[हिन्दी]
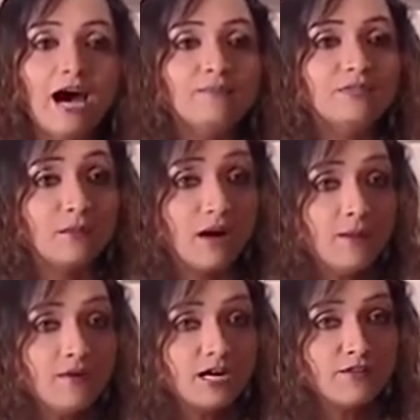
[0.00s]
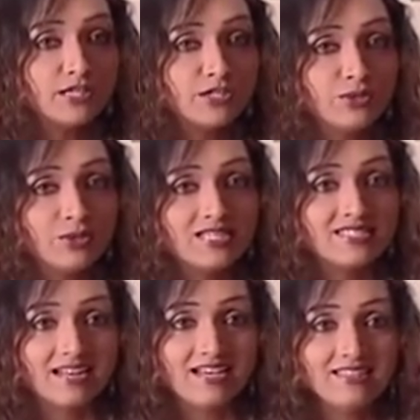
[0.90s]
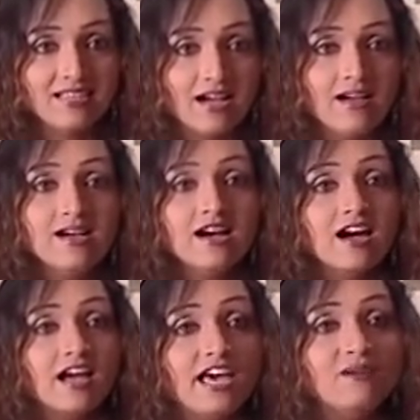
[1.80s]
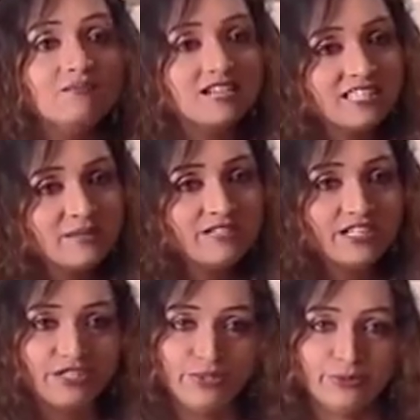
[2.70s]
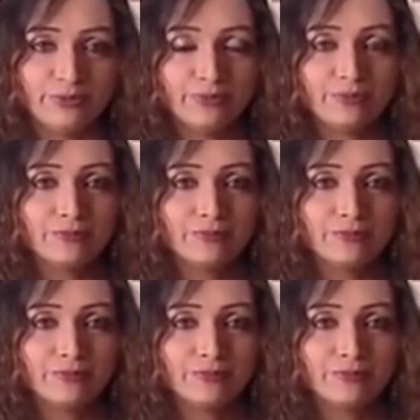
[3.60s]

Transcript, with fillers: आप तमाम खातिन हजरात का खैर मकदम करती हूँ